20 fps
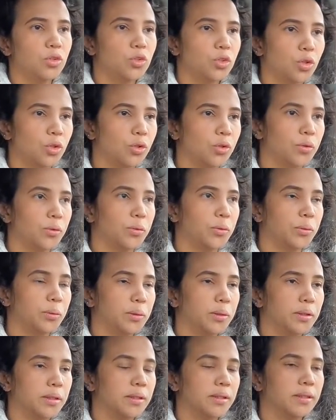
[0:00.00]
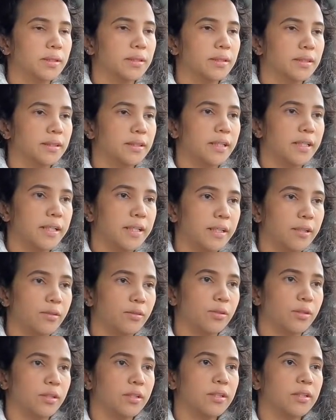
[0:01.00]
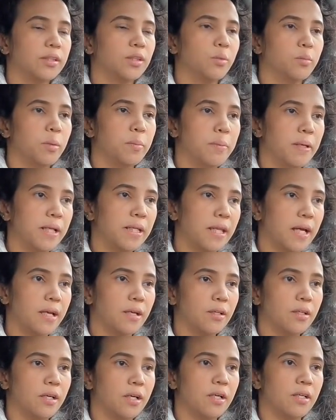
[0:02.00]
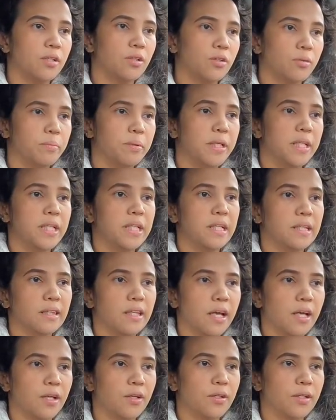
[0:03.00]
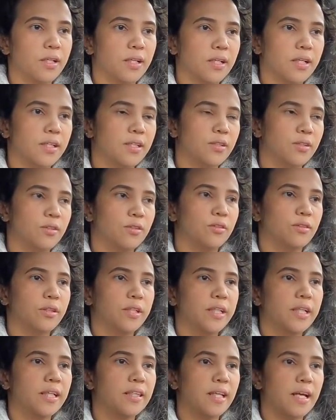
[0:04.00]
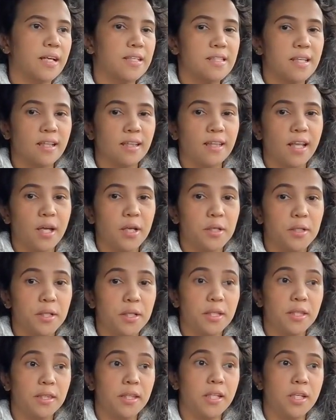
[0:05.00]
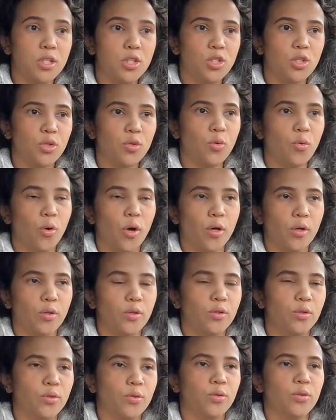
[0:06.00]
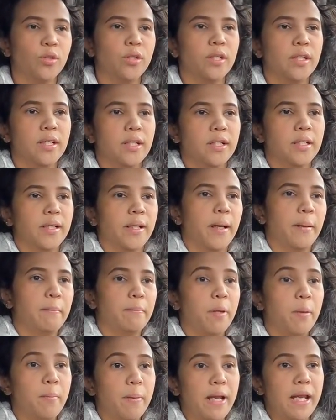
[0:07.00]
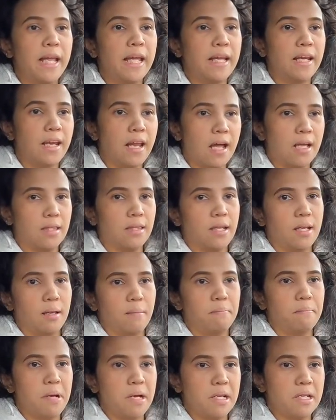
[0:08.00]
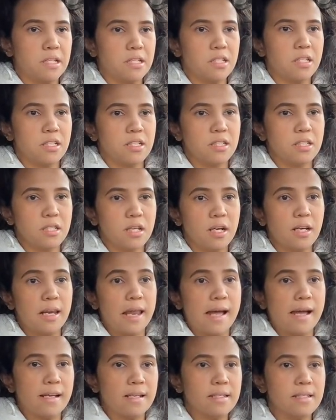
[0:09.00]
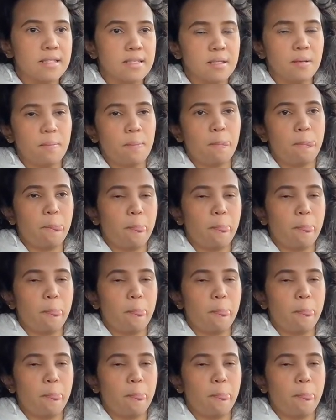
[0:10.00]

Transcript: So, ayun. So, bibili tayo ng ano, binigyan tayo ng ano, inatasan tayo ng teacher kung ano yung bibilihin natin para sa sa class.